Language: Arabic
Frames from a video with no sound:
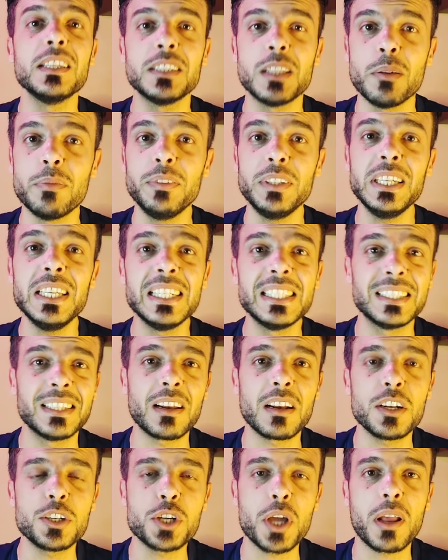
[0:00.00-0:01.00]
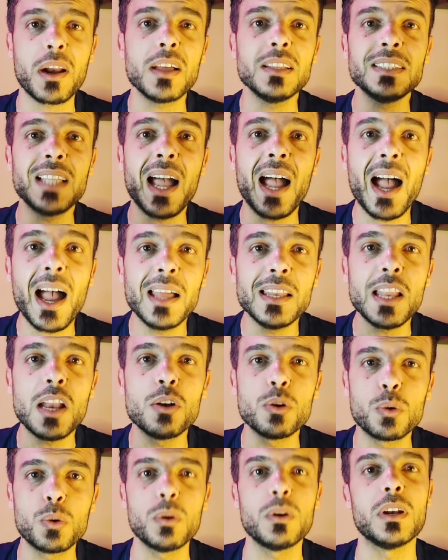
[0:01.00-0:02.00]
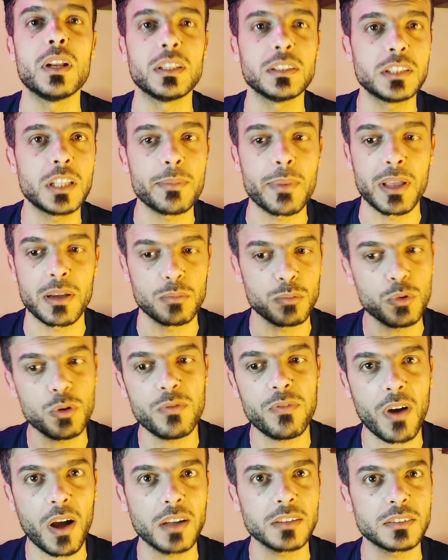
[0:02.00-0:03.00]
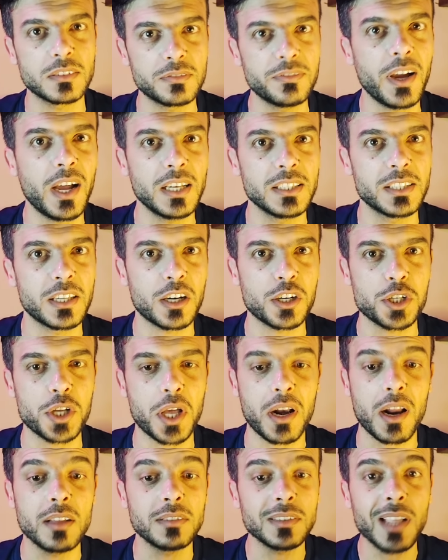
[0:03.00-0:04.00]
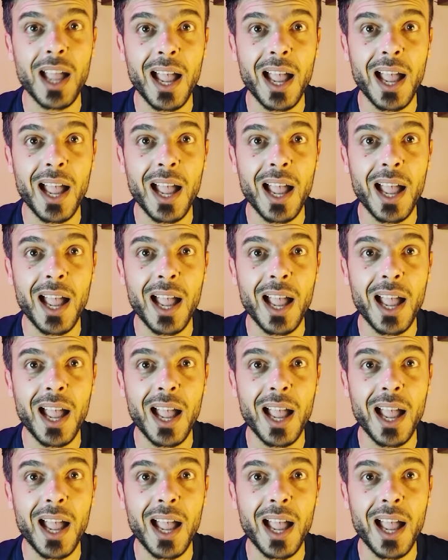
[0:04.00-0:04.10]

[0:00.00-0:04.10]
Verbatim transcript: تفعيل زر الاشعارات على الكل انتبه مو فقط فعل زر الاشعارات